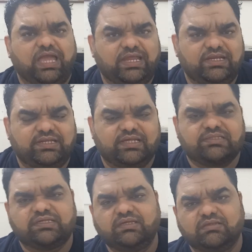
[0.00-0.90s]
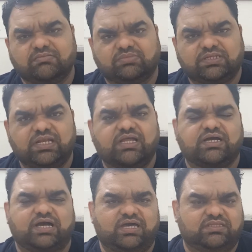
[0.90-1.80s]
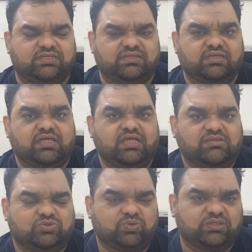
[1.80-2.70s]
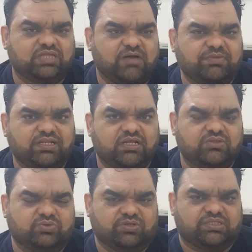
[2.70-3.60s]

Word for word: इंडिया से श्रीलंका आए थे क्योंकि तमिलनाडु और